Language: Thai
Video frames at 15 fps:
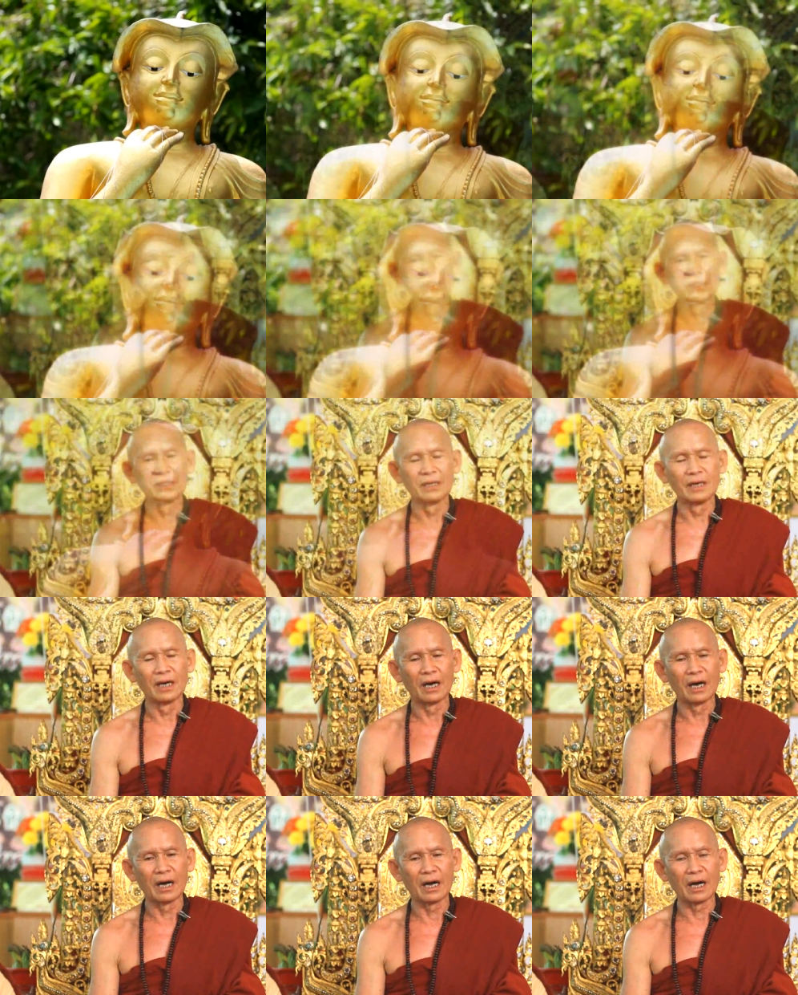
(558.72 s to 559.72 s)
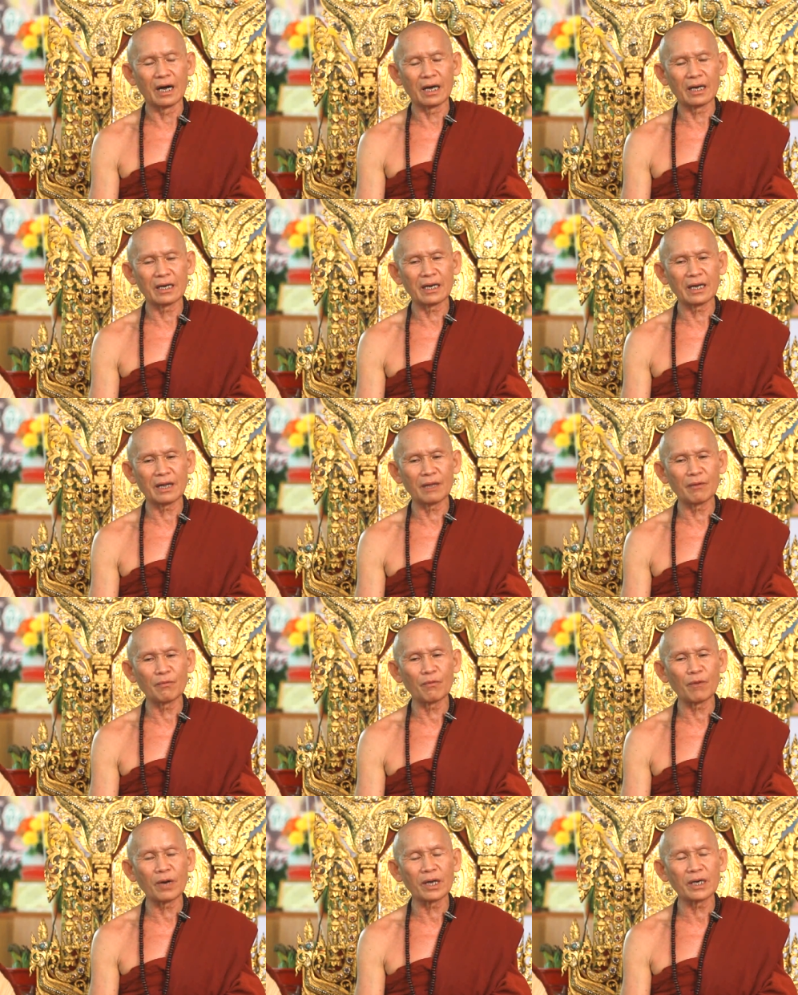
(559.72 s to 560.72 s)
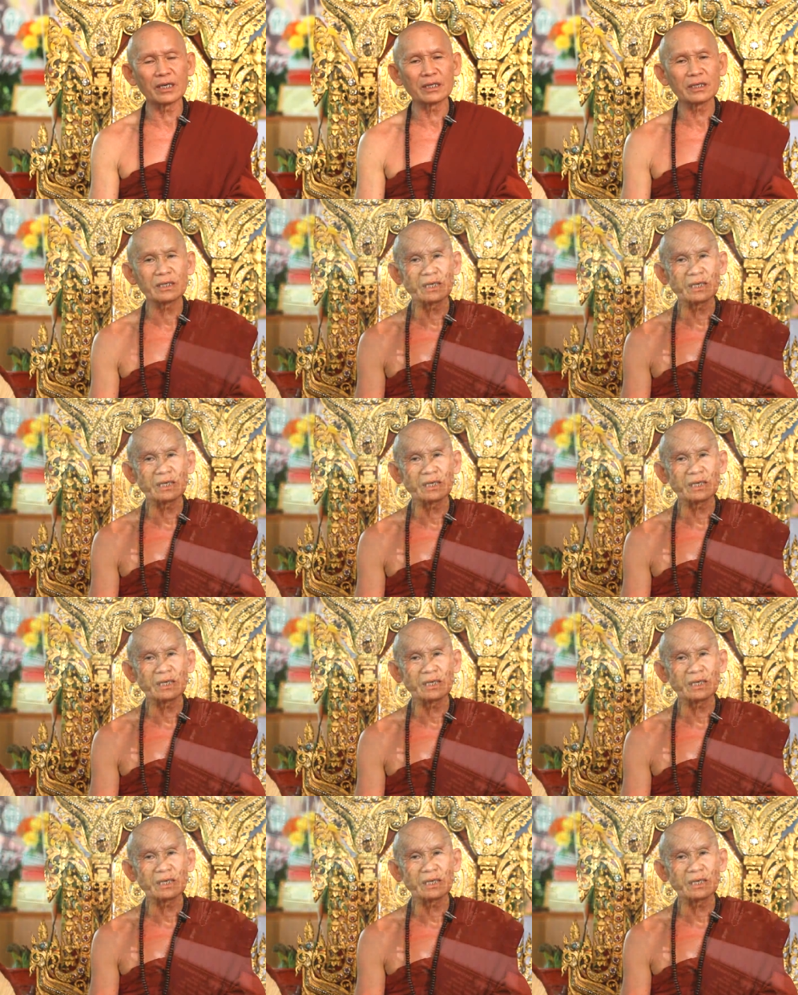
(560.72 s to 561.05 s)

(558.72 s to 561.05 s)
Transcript: ปัจจุบันมีพระครูสิริศิลสังว